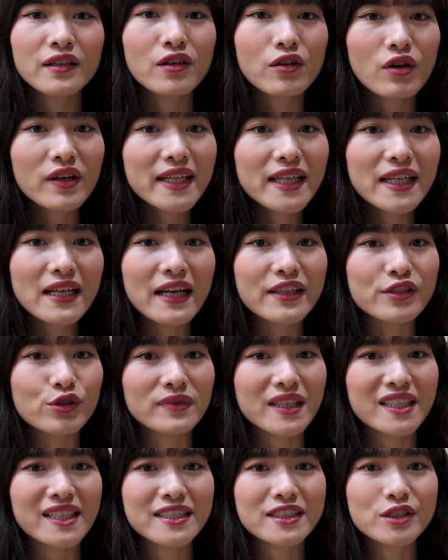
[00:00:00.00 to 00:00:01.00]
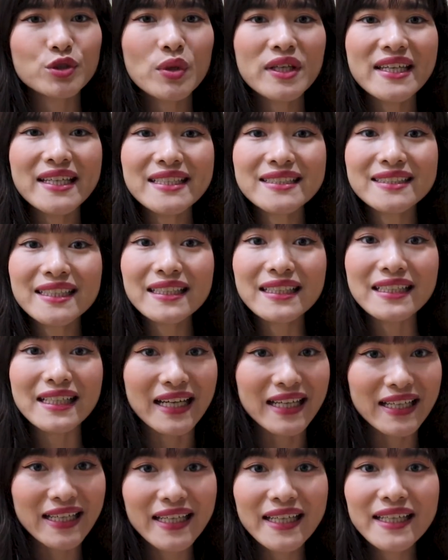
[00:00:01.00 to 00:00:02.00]
nó có nghĩa là chúng ta đã suy nghĩ rất
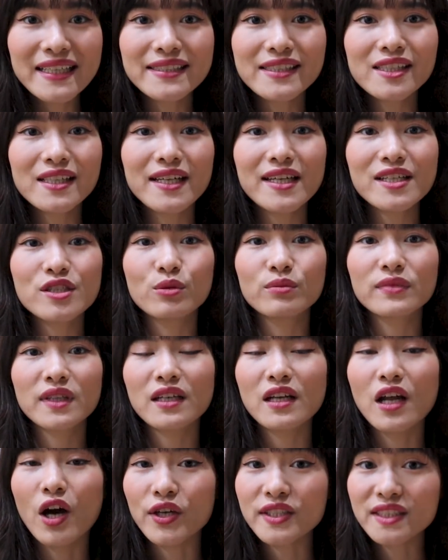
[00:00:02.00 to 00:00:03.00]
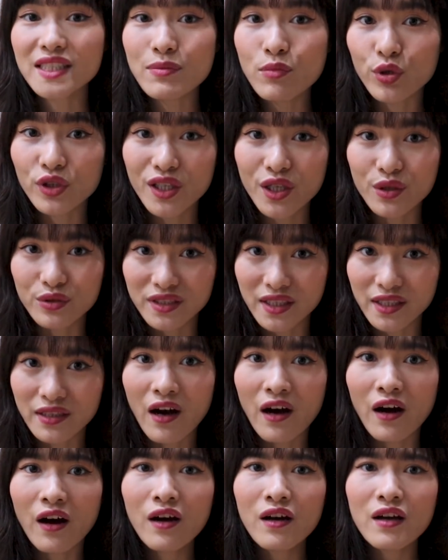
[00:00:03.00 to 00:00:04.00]
là kỹ trước khi chúng ta nói ra một điều gì
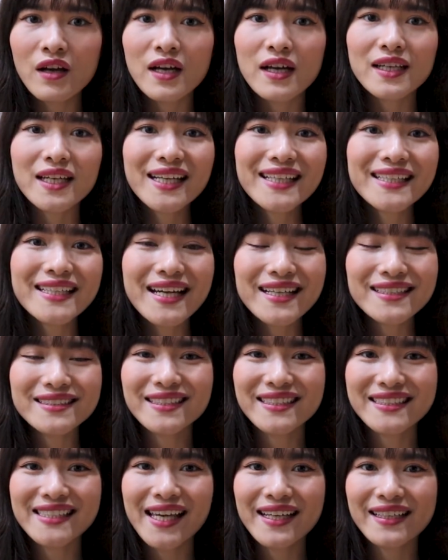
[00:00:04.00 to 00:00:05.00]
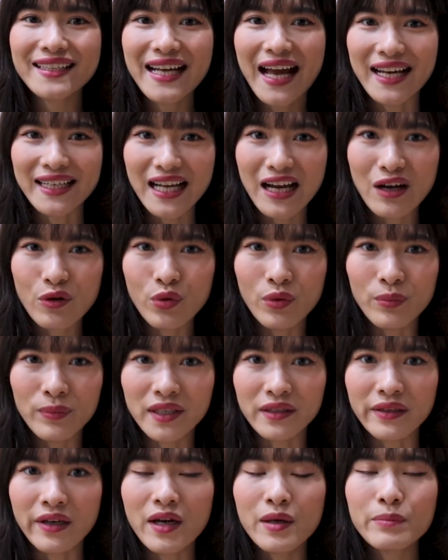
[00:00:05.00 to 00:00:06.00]
đó cân nhắc dựa trên khả năng của
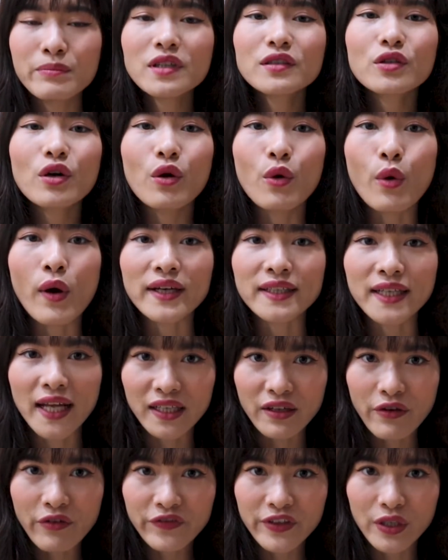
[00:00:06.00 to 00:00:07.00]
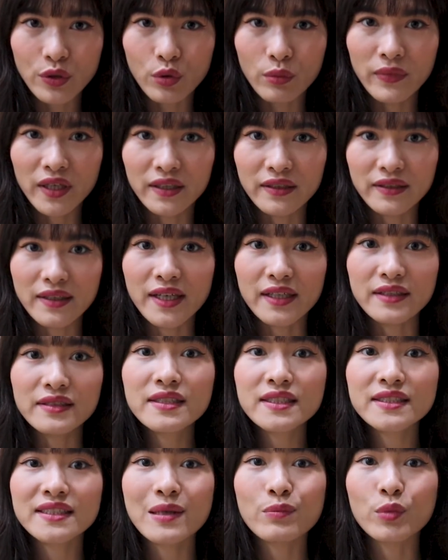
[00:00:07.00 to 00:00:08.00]
mình mức độ hoàn thành công việc của mình để
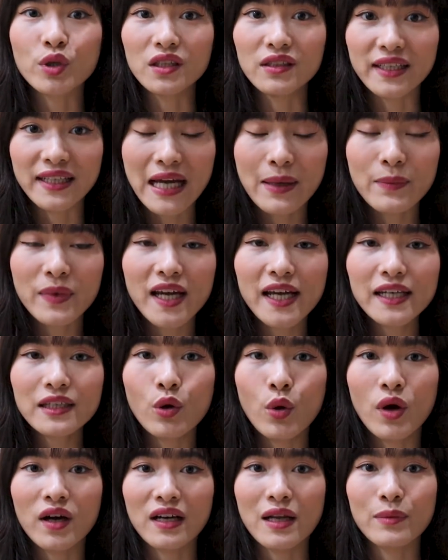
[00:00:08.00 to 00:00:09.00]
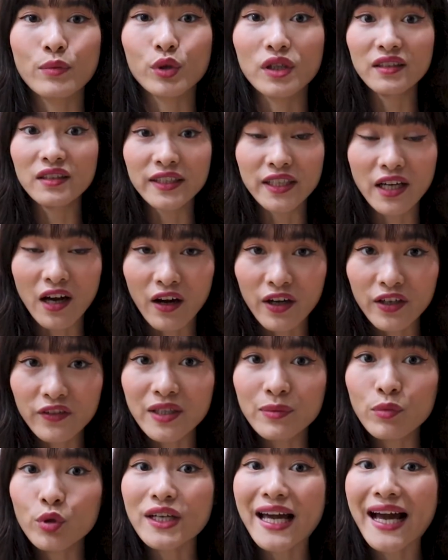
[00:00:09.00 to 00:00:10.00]
đưa ra một lời cam kết hoặc là lời nói
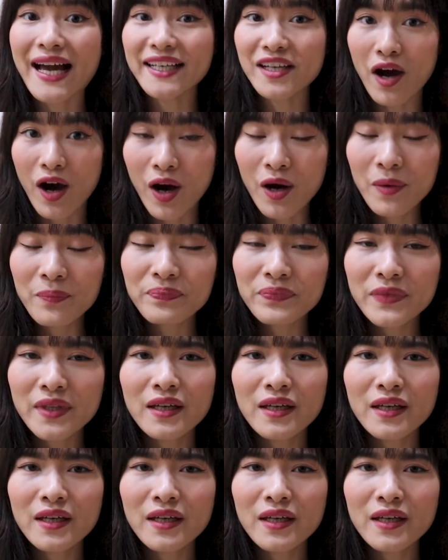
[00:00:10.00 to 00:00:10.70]
với một ai đó